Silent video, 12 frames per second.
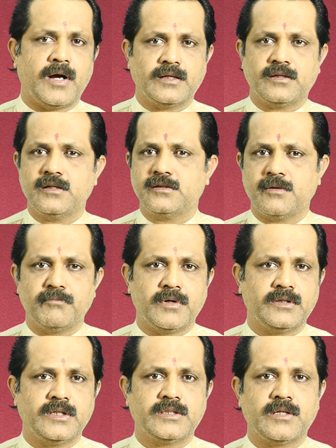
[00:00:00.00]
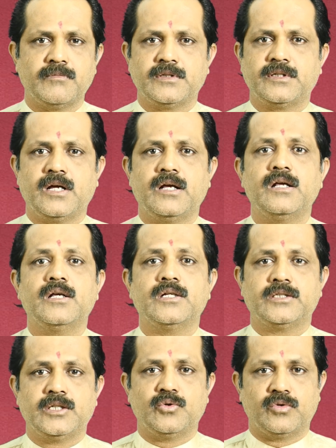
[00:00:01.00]
पाचन संबंधी समस्याएं
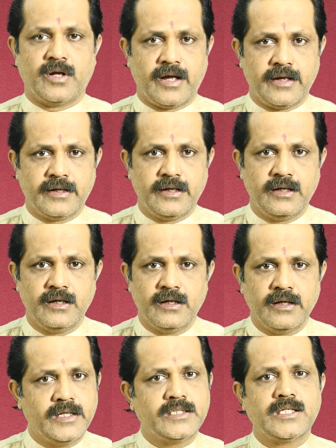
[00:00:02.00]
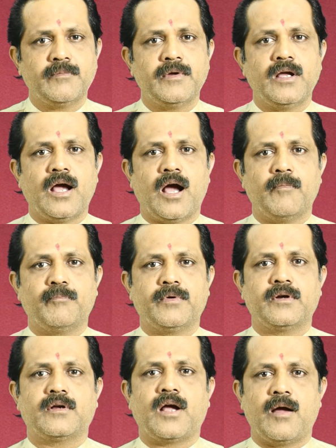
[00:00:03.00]
सिर उठाएगी इस समय आप
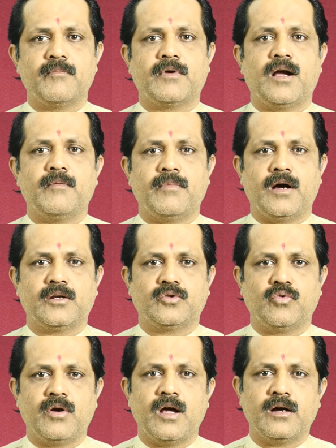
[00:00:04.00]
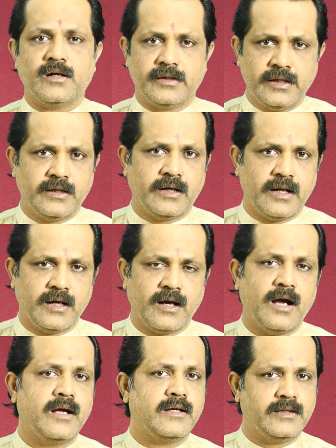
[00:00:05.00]
पर काम का भार थोड़ा अधिक
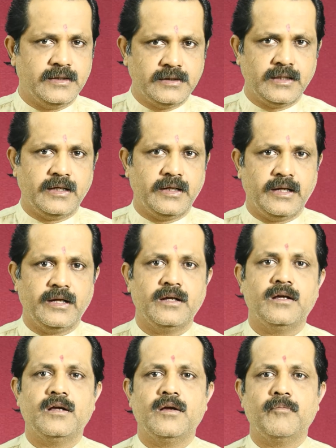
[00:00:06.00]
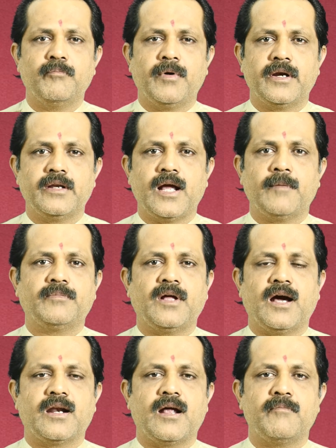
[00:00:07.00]
रहेगा इसलिए पर्याप्त
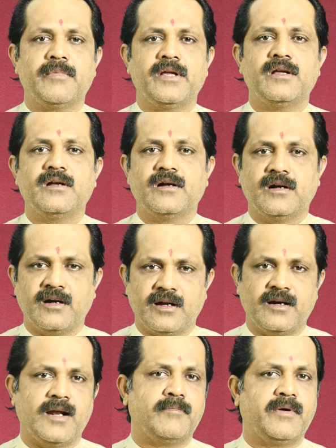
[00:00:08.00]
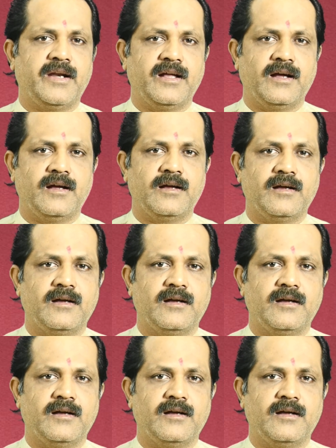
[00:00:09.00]
आराम भी करना पड़ेगा